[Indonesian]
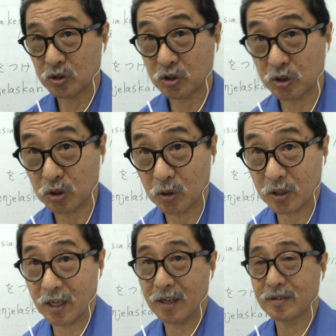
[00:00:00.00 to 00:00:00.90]

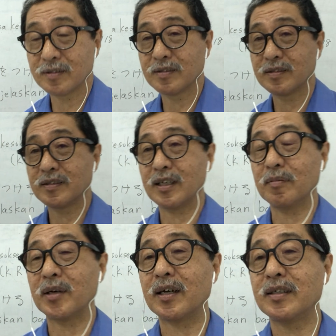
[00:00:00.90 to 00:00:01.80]
surga
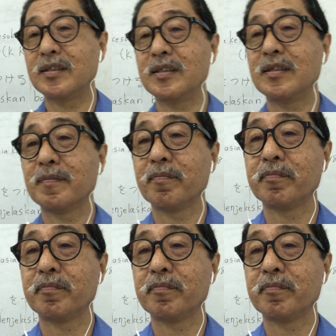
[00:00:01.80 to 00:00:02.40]
terima kasih